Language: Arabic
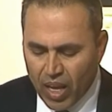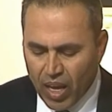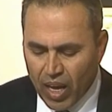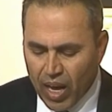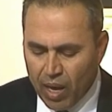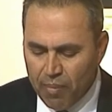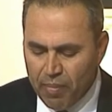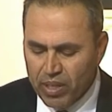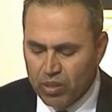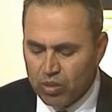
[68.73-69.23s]

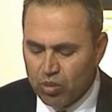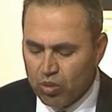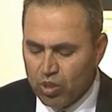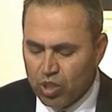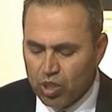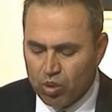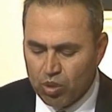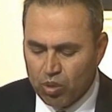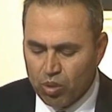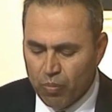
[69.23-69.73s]
قاميتو
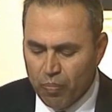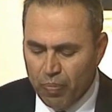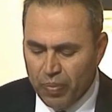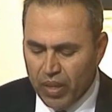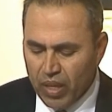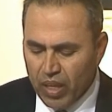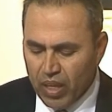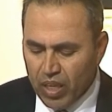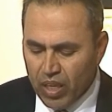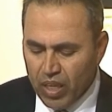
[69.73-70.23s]
كيتو
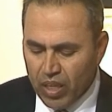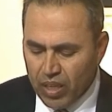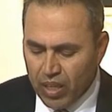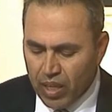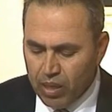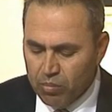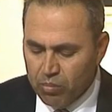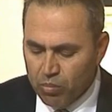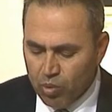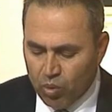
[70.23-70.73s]

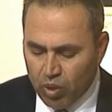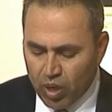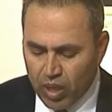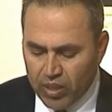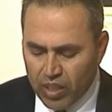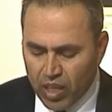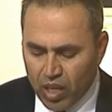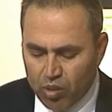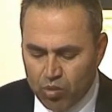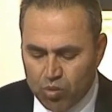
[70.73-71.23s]
كتلان
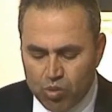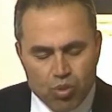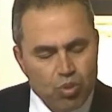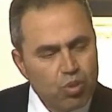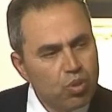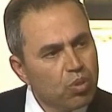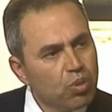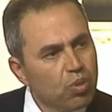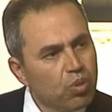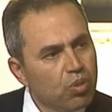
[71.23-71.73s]
بهولندا
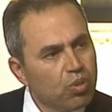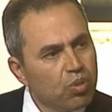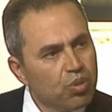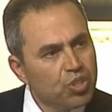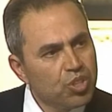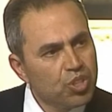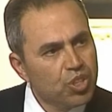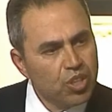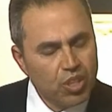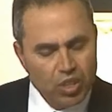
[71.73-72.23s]
اسيو
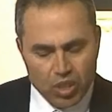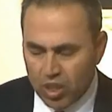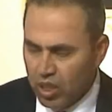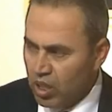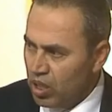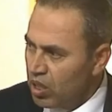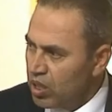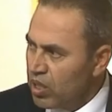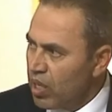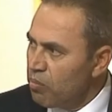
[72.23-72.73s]
شكري
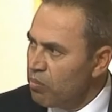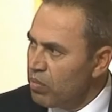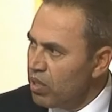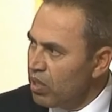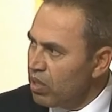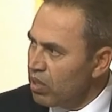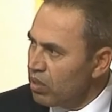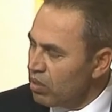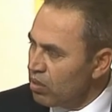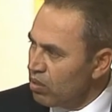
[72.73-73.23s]

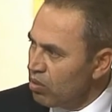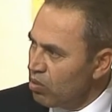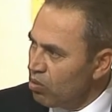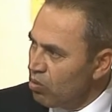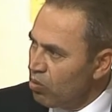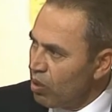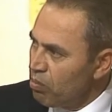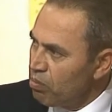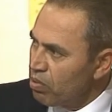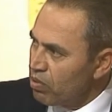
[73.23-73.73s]
دمير
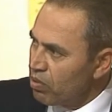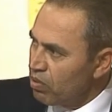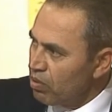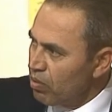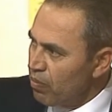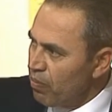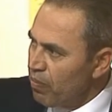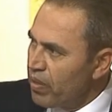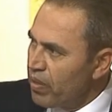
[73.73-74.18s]
وبرو